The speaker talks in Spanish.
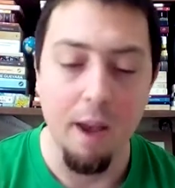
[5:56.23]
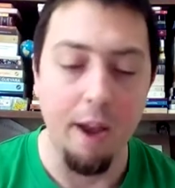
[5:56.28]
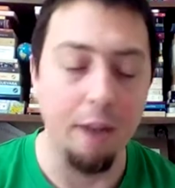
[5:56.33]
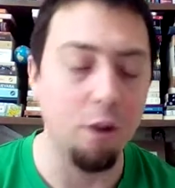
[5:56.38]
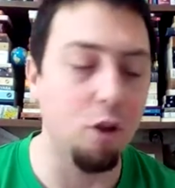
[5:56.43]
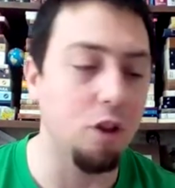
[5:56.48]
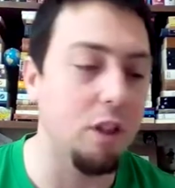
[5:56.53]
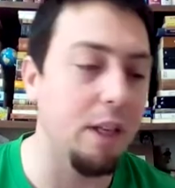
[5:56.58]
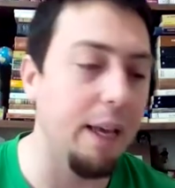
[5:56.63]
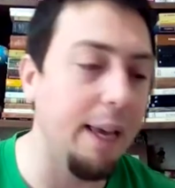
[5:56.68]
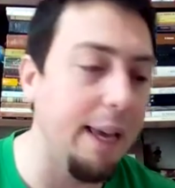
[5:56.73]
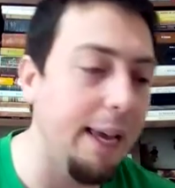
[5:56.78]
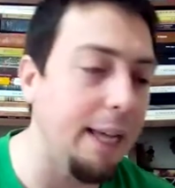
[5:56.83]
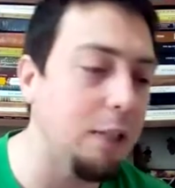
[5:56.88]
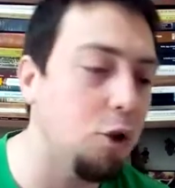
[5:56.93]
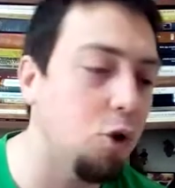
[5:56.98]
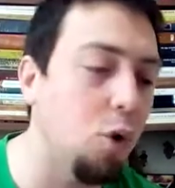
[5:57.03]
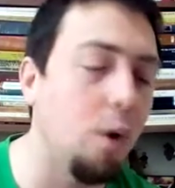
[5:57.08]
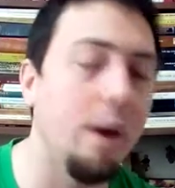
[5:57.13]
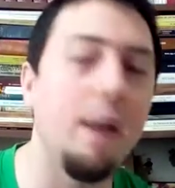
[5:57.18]
Entonces,
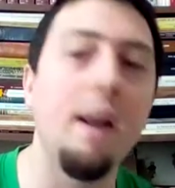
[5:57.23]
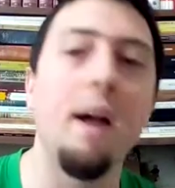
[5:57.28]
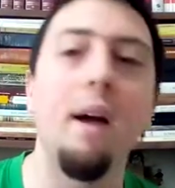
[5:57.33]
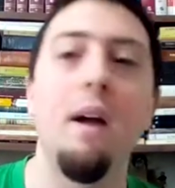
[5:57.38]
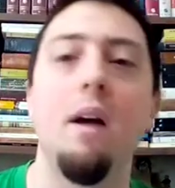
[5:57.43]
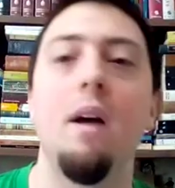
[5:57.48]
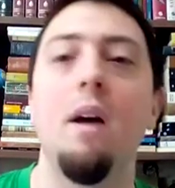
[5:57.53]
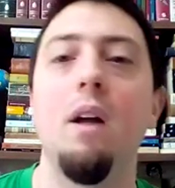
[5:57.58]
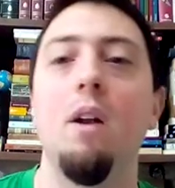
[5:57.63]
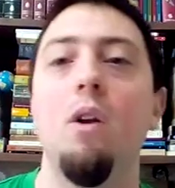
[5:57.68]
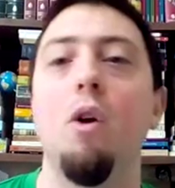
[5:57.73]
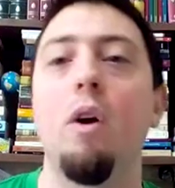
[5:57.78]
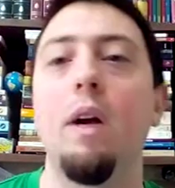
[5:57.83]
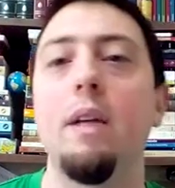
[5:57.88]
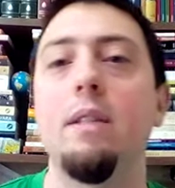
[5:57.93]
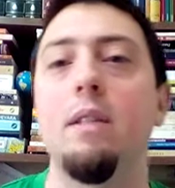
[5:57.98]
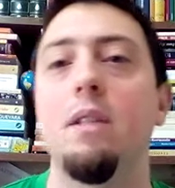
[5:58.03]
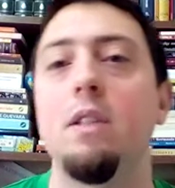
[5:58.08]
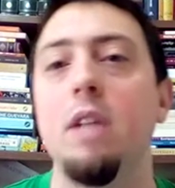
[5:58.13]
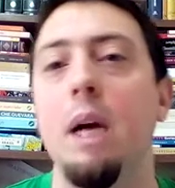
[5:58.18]
eso era lo
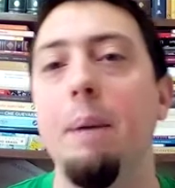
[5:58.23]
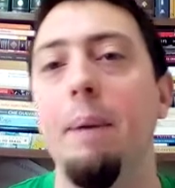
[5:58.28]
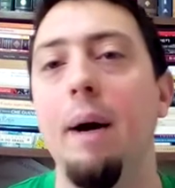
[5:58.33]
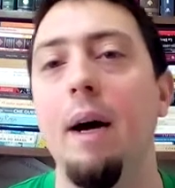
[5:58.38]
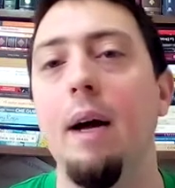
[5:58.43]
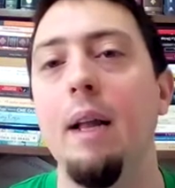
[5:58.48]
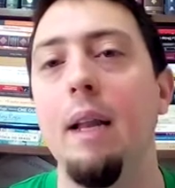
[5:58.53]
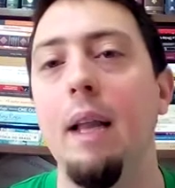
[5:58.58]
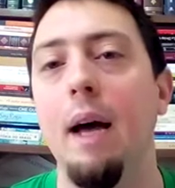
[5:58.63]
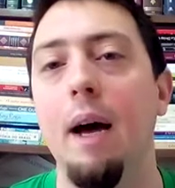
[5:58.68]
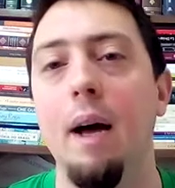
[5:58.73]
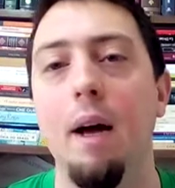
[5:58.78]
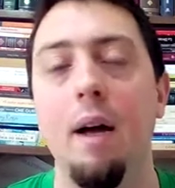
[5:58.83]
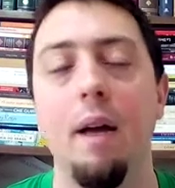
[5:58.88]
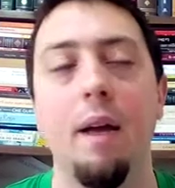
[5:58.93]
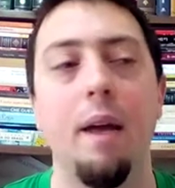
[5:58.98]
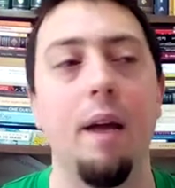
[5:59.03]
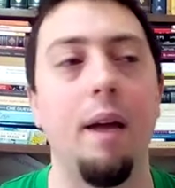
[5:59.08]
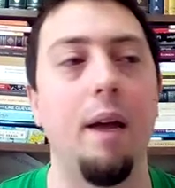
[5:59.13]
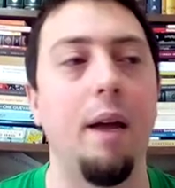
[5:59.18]
que se llama
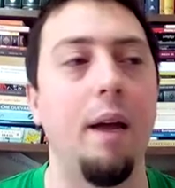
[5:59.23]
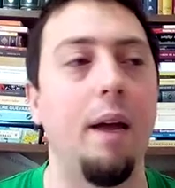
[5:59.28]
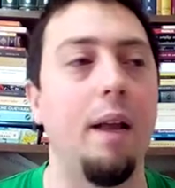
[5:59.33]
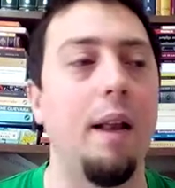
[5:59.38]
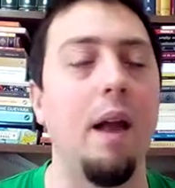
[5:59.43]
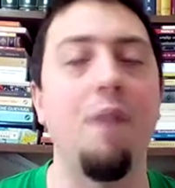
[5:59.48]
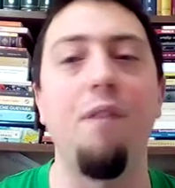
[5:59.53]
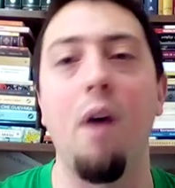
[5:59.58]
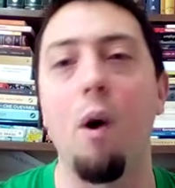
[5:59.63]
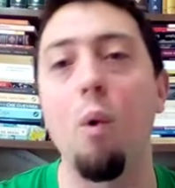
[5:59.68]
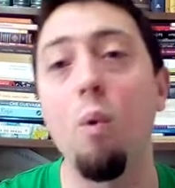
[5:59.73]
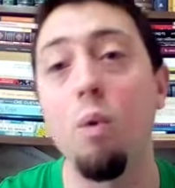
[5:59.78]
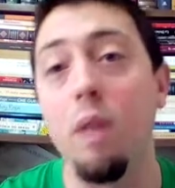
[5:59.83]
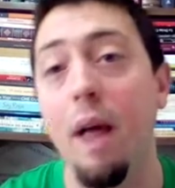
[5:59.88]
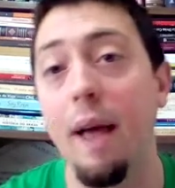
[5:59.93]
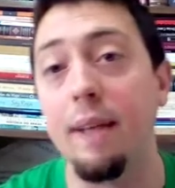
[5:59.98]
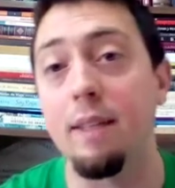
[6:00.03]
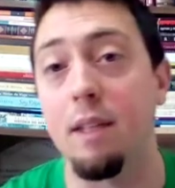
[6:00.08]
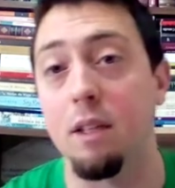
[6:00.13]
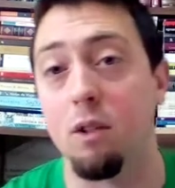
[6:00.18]
la, eh, las
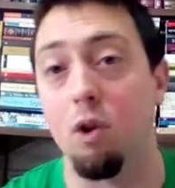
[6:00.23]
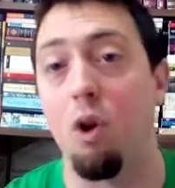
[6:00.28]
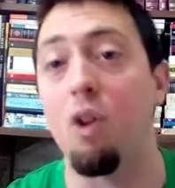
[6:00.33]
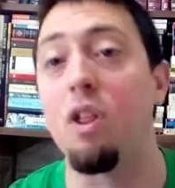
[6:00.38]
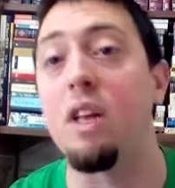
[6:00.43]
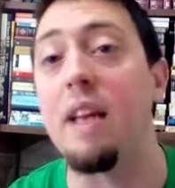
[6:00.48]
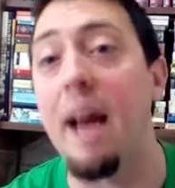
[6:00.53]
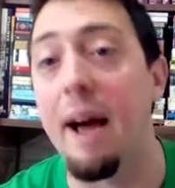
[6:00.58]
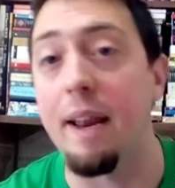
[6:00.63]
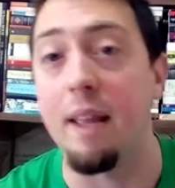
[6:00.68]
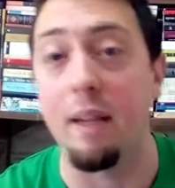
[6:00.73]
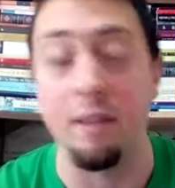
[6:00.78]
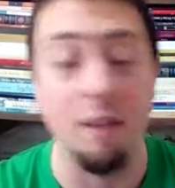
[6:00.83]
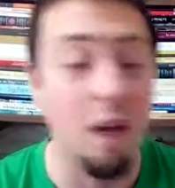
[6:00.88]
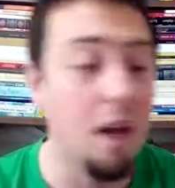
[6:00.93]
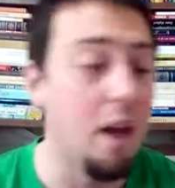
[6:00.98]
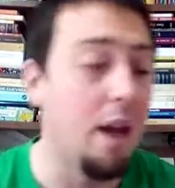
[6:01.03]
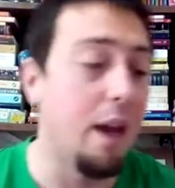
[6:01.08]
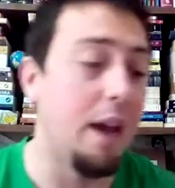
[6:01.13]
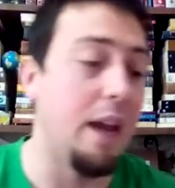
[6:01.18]
facultades extraordinarias.
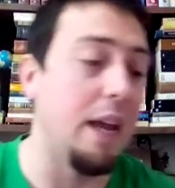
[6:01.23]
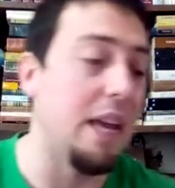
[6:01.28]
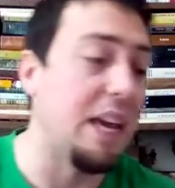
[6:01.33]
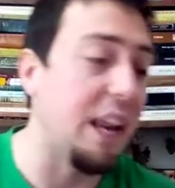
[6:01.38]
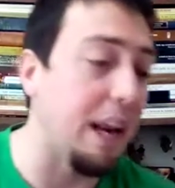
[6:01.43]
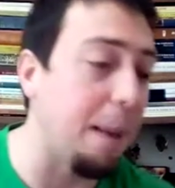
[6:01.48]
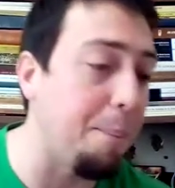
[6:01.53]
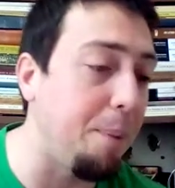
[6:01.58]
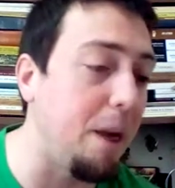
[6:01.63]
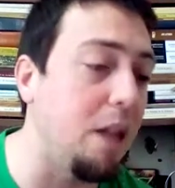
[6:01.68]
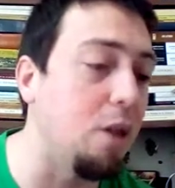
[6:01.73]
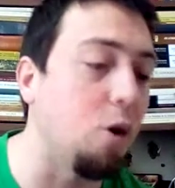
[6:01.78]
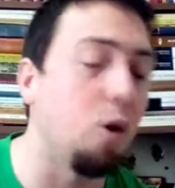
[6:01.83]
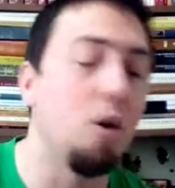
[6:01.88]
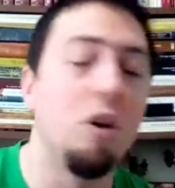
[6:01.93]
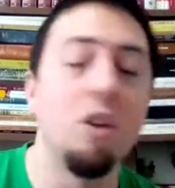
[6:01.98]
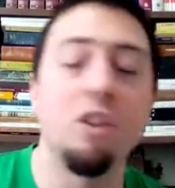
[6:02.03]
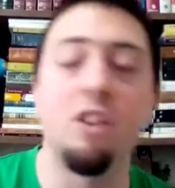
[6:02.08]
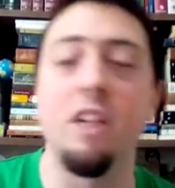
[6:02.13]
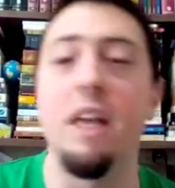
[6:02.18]
Eh, y
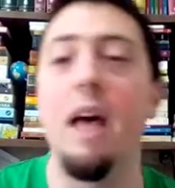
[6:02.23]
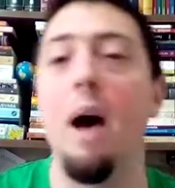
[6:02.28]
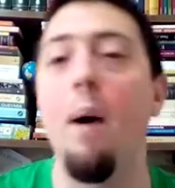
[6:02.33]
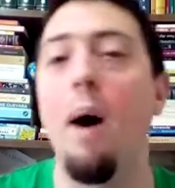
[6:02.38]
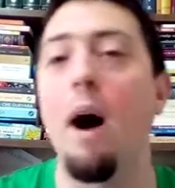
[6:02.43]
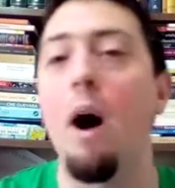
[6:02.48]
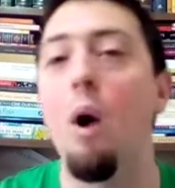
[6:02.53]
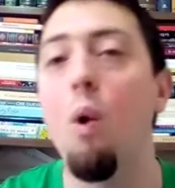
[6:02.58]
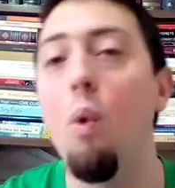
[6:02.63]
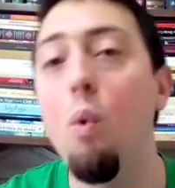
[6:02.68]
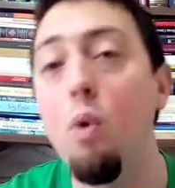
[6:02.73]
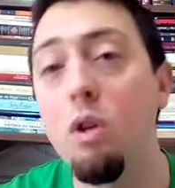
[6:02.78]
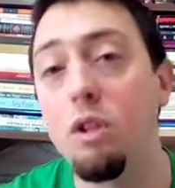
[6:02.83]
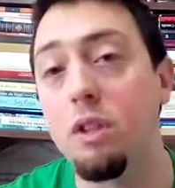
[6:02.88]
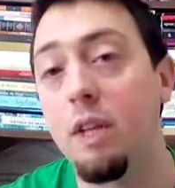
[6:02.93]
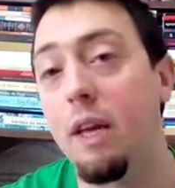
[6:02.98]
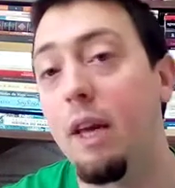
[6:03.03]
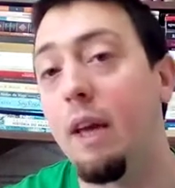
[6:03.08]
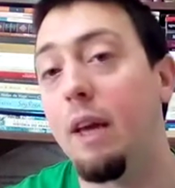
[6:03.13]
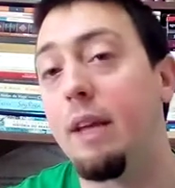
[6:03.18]
repito, se, daba un,
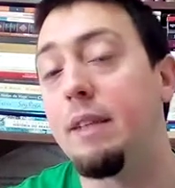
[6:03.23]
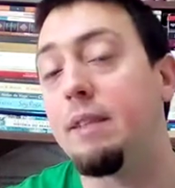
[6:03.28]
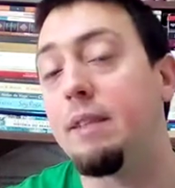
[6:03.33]
se,